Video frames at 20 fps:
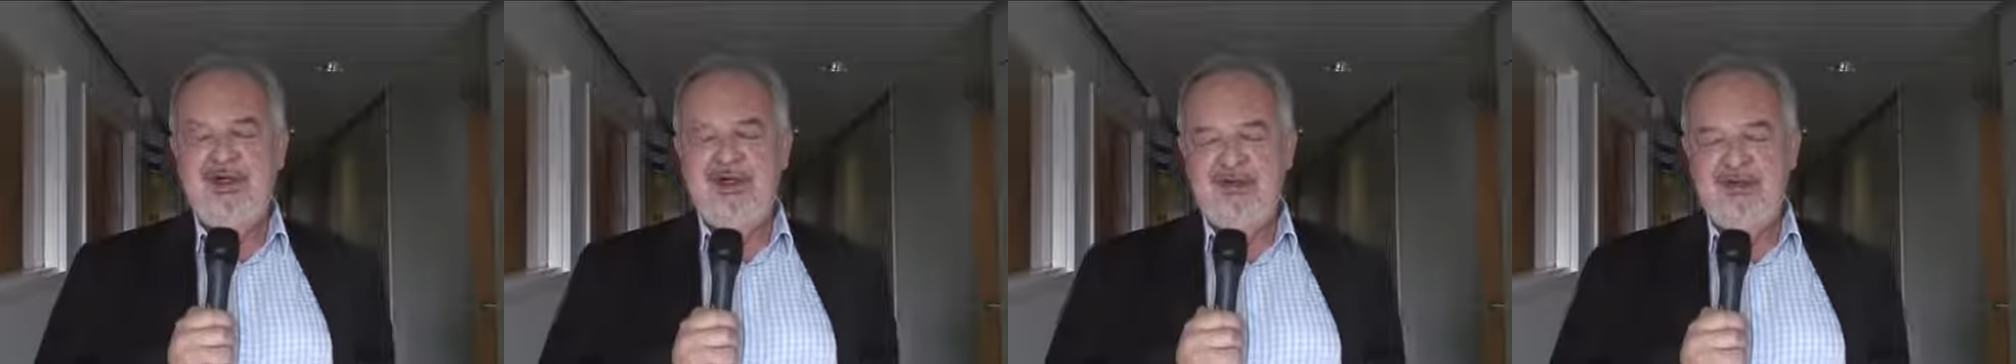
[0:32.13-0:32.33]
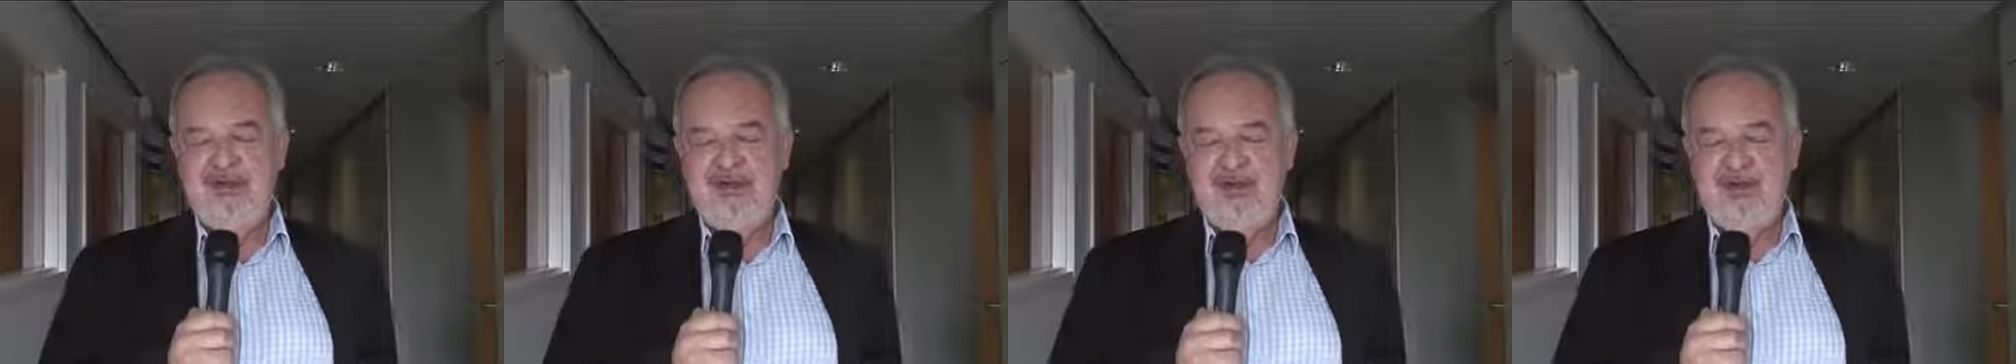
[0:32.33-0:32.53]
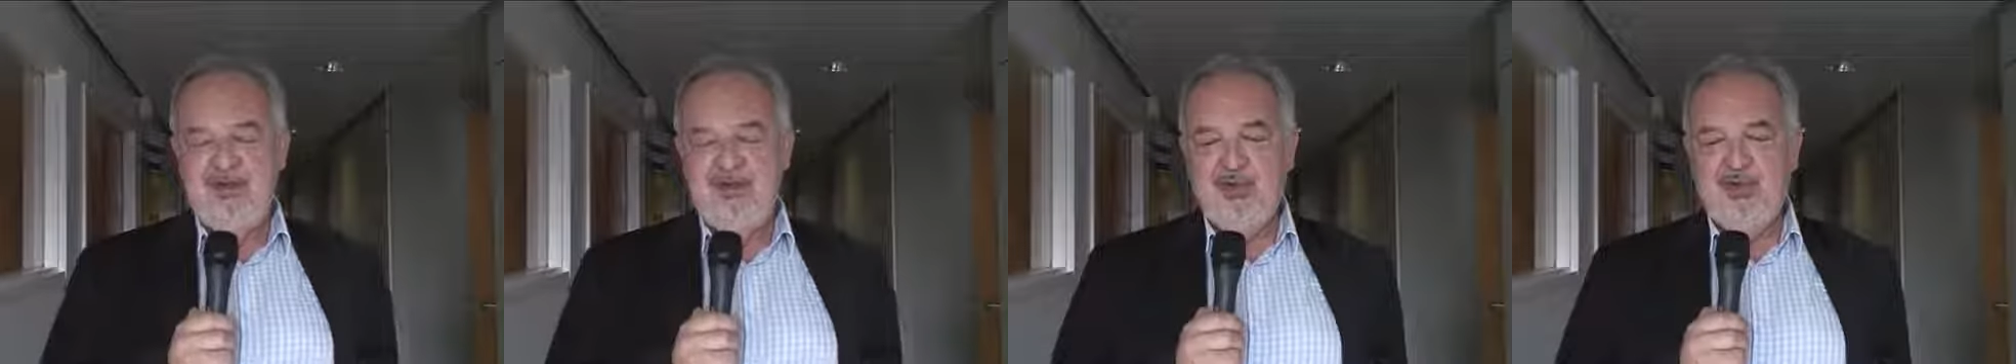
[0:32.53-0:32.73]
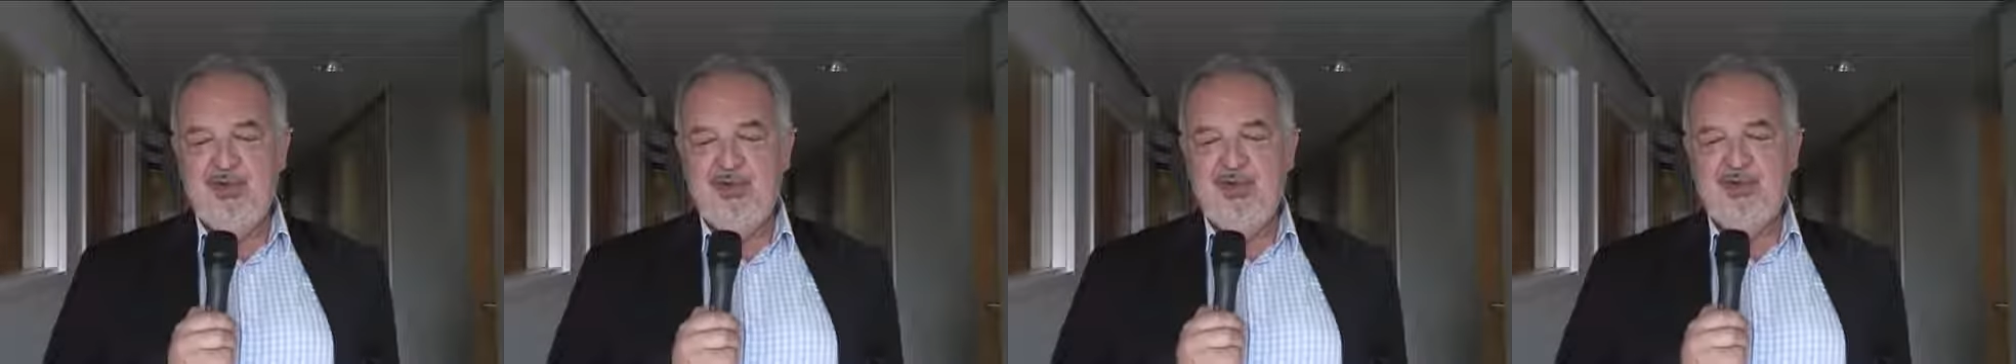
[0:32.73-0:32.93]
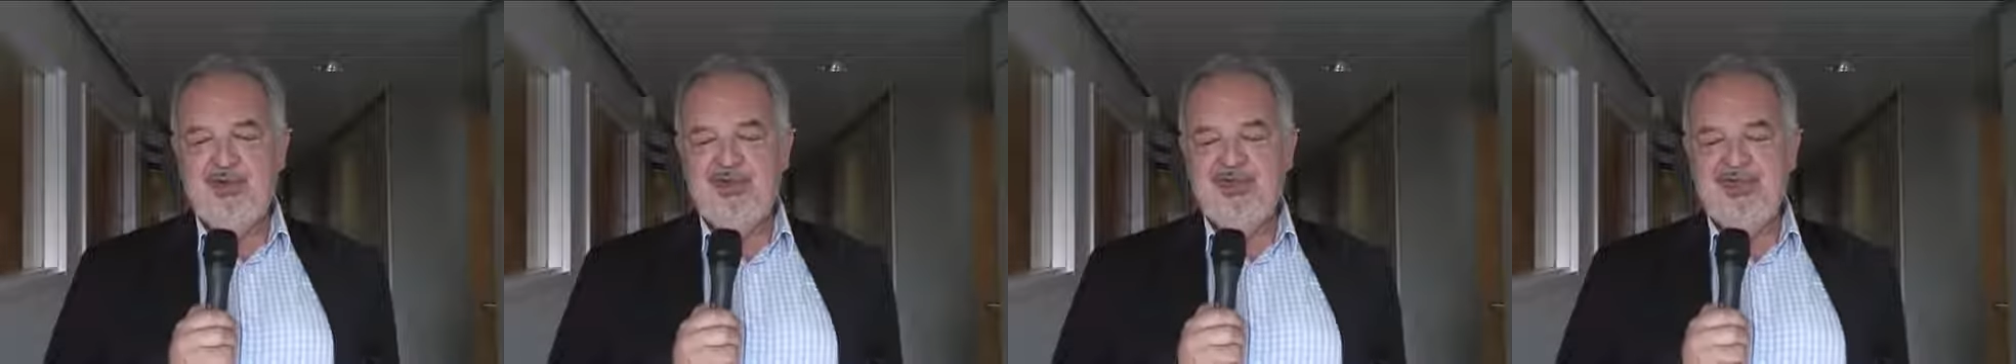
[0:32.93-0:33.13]
euh, le pôle
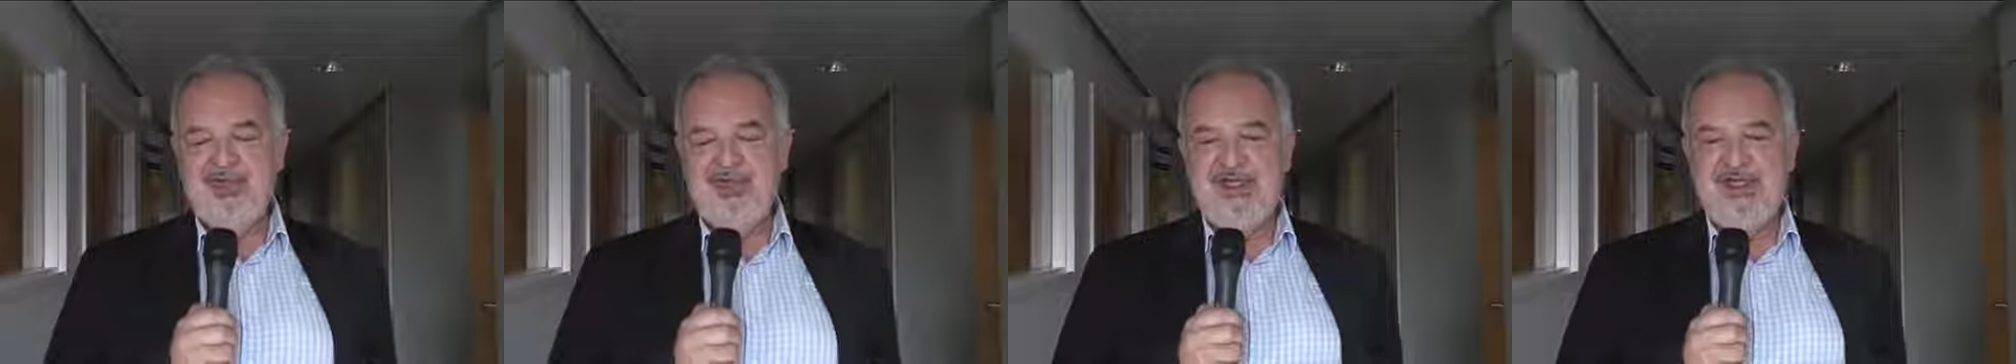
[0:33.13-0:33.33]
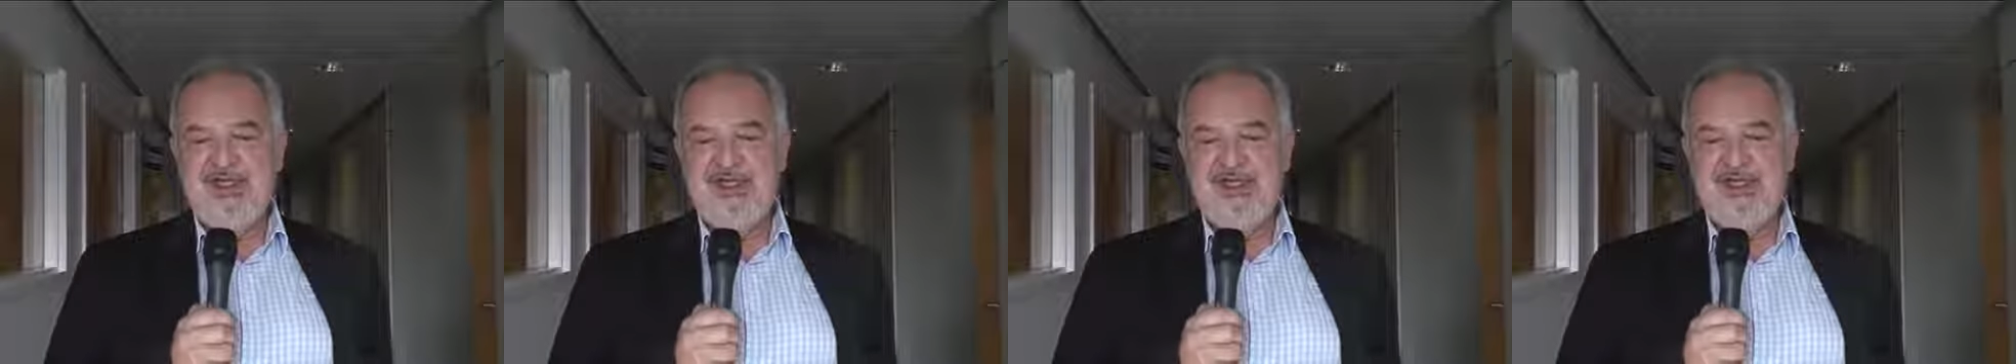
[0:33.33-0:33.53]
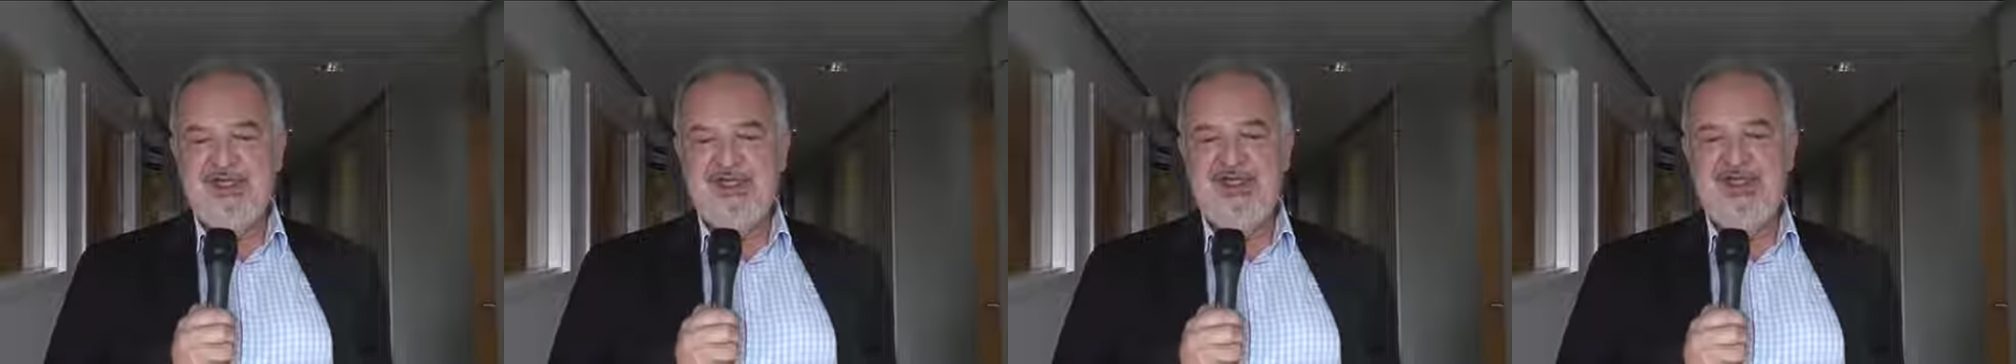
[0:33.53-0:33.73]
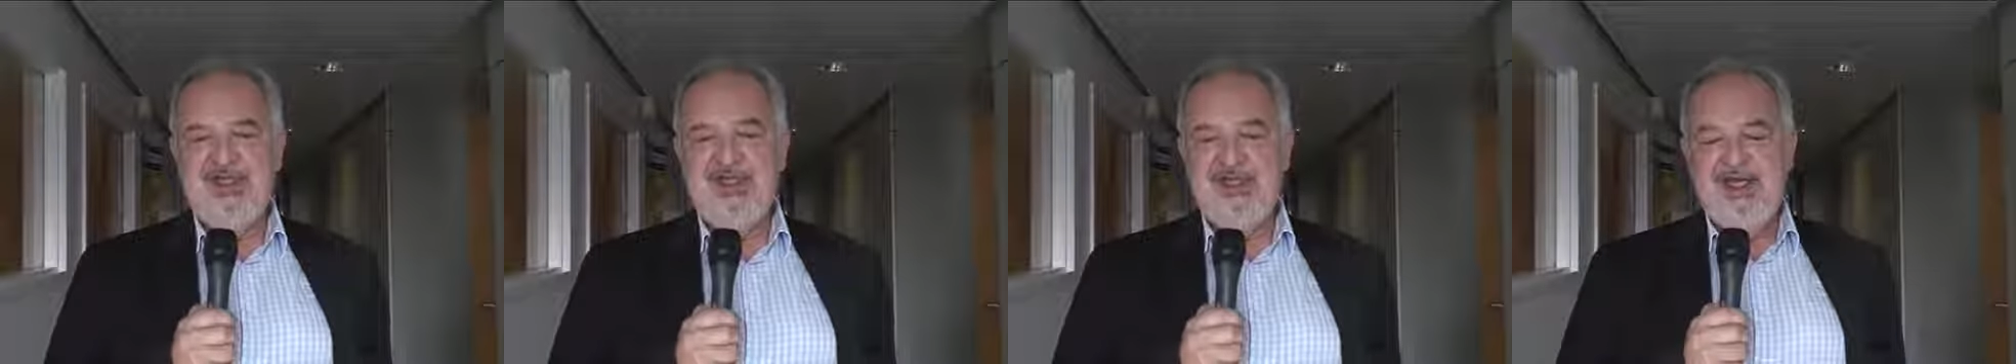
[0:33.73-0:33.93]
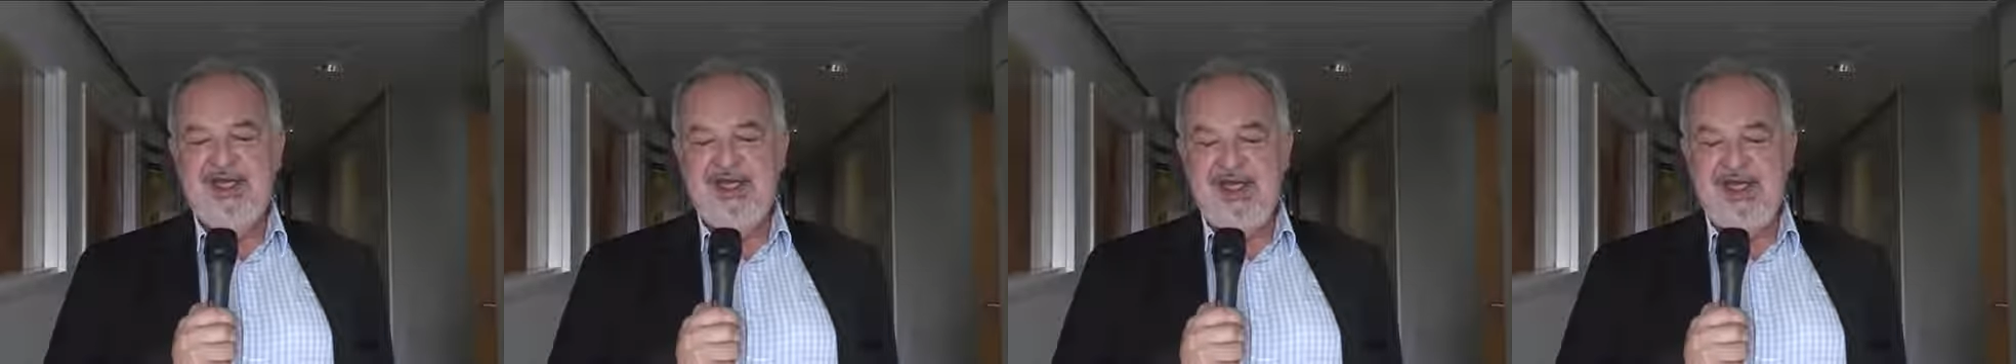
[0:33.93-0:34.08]
de neurosciences cliniques,